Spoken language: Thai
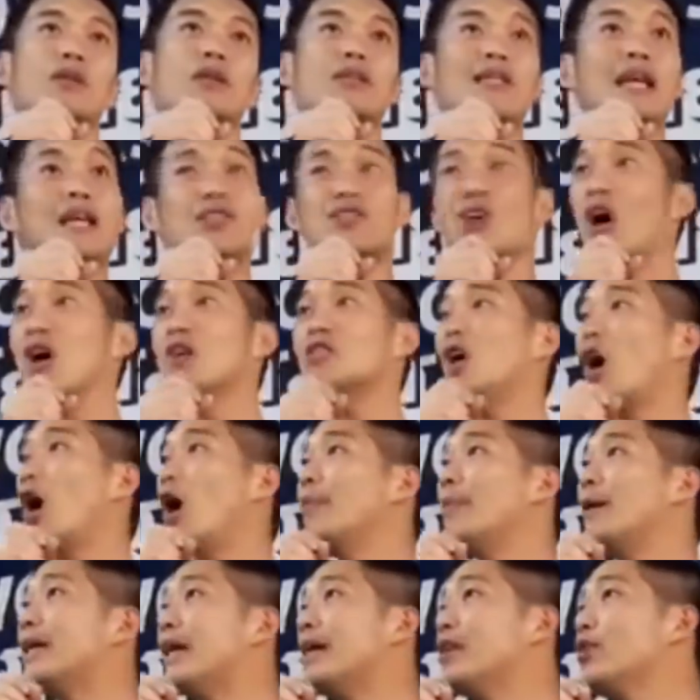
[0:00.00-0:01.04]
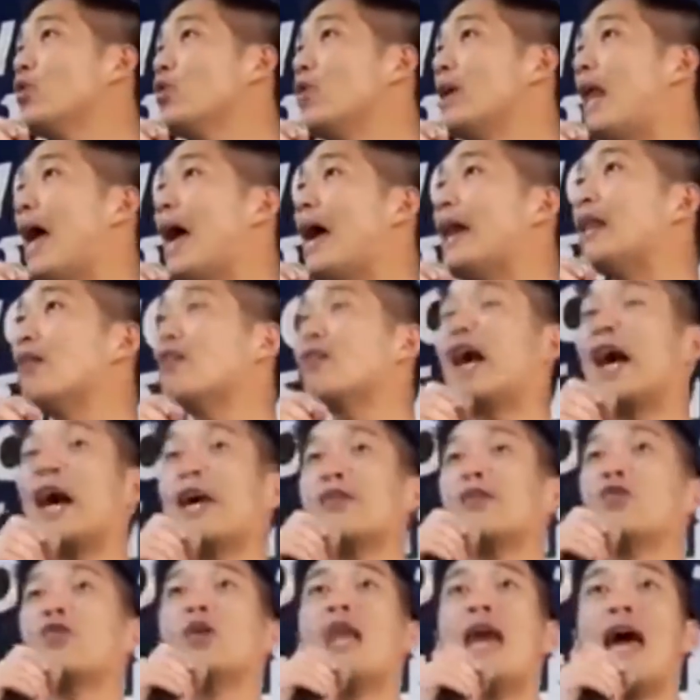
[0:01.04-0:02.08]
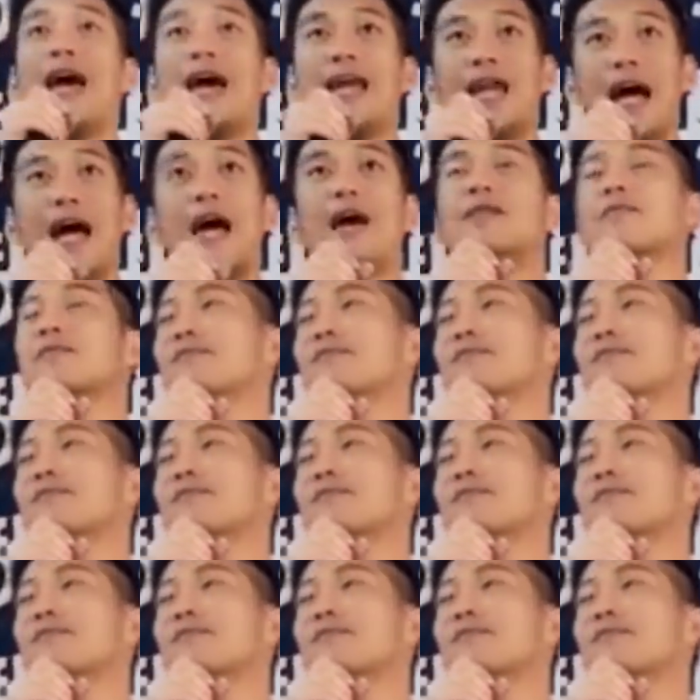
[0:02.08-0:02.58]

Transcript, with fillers: ถ้าสสไม่ได้ดูแลแล้วใครดูแลล่ะ